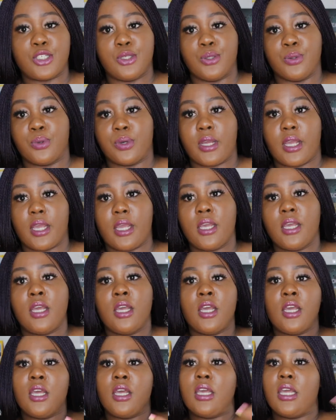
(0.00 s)
I ok et
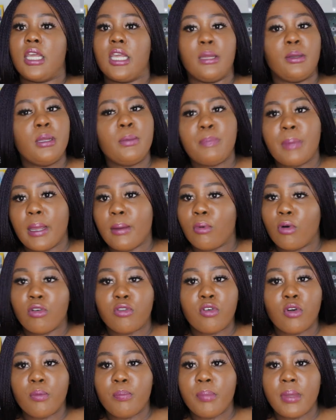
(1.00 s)
il paye mon
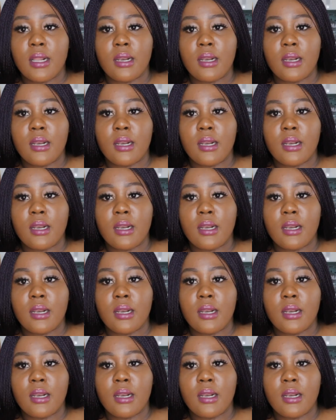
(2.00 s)
phone